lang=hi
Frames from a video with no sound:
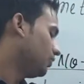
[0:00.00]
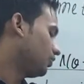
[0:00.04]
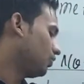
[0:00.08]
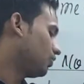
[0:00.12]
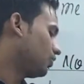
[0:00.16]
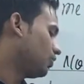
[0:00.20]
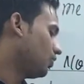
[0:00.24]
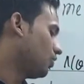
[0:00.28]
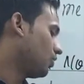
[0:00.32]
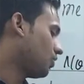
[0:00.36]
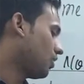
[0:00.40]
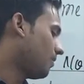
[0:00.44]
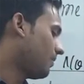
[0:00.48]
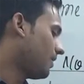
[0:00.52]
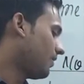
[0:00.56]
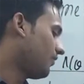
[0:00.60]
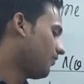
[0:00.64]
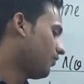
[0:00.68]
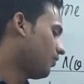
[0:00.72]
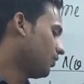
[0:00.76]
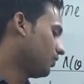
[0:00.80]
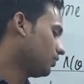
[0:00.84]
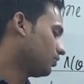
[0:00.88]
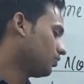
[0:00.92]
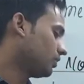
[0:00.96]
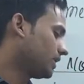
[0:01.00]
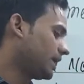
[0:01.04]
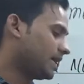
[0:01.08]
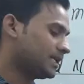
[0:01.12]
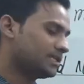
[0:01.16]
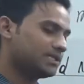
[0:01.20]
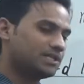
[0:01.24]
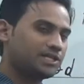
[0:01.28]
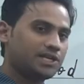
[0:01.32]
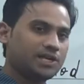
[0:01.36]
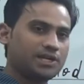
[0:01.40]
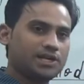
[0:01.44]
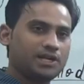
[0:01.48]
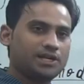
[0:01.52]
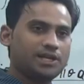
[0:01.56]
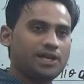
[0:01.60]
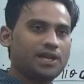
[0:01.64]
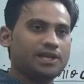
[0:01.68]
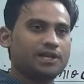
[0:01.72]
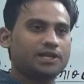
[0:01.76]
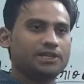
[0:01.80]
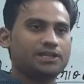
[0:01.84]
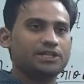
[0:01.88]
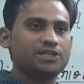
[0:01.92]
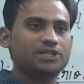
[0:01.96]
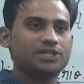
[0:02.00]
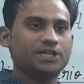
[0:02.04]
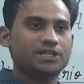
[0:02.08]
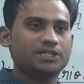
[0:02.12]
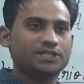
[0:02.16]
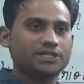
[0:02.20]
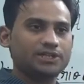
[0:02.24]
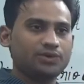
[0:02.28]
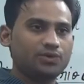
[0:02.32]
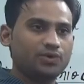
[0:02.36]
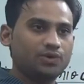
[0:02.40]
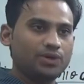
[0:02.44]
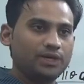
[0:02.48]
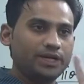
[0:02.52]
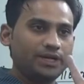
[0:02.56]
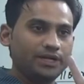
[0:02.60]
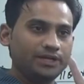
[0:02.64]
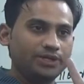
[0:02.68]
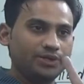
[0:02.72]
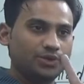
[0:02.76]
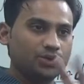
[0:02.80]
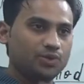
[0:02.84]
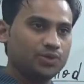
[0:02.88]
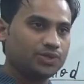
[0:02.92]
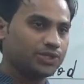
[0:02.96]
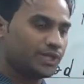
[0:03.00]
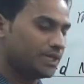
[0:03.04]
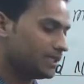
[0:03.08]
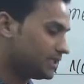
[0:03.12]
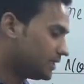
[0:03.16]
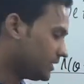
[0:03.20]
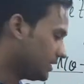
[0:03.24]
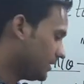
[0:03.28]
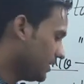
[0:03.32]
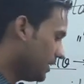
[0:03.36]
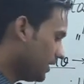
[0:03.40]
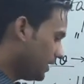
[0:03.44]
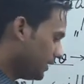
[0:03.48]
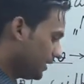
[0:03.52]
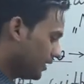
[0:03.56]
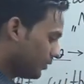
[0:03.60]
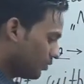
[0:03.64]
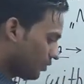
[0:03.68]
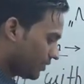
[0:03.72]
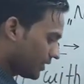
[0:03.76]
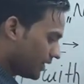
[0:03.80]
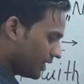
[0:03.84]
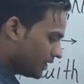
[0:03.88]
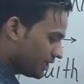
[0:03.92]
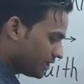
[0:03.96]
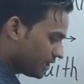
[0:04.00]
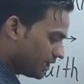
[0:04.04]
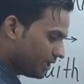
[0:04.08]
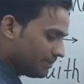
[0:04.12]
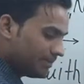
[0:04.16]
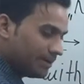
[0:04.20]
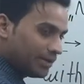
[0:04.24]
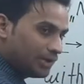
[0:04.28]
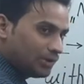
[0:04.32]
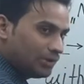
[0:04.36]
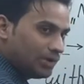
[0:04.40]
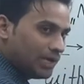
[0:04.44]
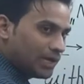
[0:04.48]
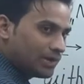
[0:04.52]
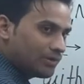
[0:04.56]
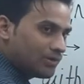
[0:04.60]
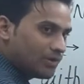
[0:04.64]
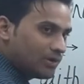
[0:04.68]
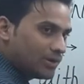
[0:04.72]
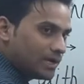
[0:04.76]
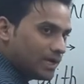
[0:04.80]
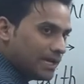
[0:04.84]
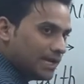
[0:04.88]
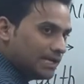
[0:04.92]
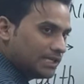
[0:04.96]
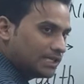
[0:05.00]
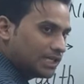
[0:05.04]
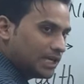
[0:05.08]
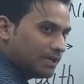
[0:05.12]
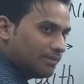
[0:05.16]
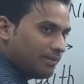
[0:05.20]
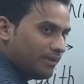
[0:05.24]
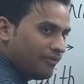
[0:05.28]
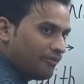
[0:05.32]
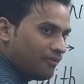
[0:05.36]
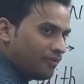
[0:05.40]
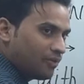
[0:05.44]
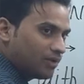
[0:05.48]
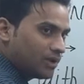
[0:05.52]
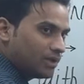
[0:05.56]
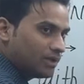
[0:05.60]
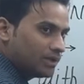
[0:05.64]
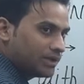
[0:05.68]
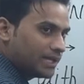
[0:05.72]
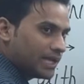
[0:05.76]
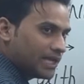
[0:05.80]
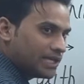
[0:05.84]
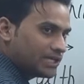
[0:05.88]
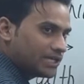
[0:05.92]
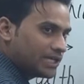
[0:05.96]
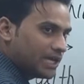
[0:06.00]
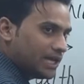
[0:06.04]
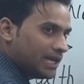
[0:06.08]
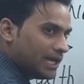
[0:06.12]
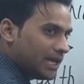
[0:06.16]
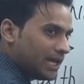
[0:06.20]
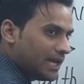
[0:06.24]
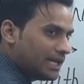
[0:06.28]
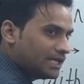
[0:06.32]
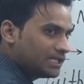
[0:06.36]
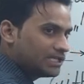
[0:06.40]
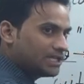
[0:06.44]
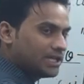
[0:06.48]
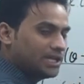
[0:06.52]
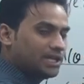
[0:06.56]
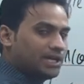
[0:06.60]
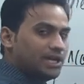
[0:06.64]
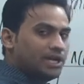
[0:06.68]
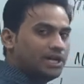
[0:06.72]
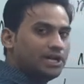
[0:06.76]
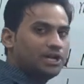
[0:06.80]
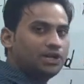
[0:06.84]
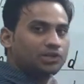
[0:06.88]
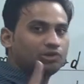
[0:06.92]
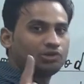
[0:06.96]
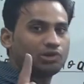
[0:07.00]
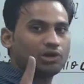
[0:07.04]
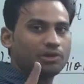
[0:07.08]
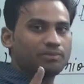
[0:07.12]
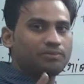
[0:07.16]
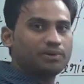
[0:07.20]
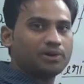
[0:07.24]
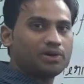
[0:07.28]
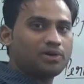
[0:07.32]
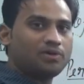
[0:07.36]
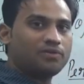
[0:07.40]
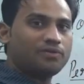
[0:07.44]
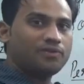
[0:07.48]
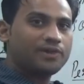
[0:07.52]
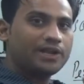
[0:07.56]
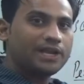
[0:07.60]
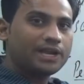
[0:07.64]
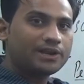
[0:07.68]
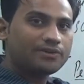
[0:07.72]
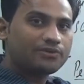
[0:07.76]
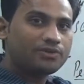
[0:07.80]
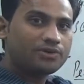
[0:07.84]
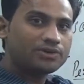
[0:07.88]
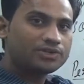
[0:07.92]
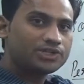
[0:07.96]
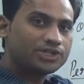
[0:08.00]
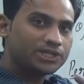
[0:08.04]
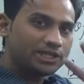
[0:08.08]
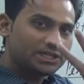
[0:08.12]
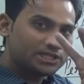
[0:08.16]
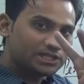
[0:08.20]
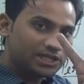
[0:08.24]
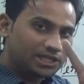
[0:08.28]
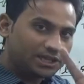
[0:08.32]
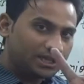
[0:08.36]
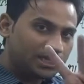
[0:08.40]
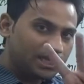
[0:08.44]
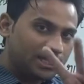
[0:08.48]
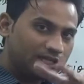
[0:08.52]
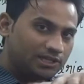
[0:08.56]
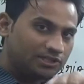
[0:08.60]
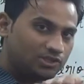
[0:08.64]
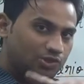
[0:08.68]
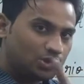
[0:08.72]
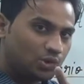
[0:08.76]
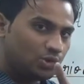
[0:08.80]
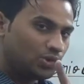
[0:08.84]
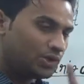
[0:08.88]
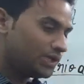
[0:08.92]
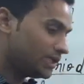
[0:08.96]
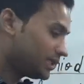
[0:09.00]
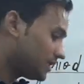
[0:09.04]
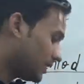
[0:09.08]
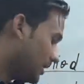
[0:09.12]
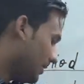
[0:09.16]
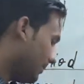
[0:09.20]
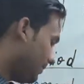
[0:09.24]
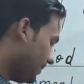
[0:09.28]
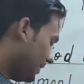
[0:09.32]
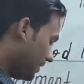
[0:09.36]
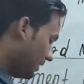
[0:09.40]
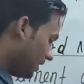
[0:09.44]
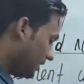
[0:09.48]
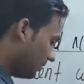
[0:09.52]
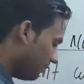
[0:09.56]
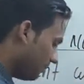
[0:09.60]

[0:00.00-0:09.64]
तो टू कॉमा फोर तो ध्यान से चेक करिए यहाँ कितनी शेल्स हैं ओनली टू शेल्स देखो के शेल में टू इलेक्ट्रॉन एल शेल में फोर के शेल एल शेल तो नंबर ऑफ इलेक्ट्रॉन शेल्स कितनी है टू इसलिए पीरियड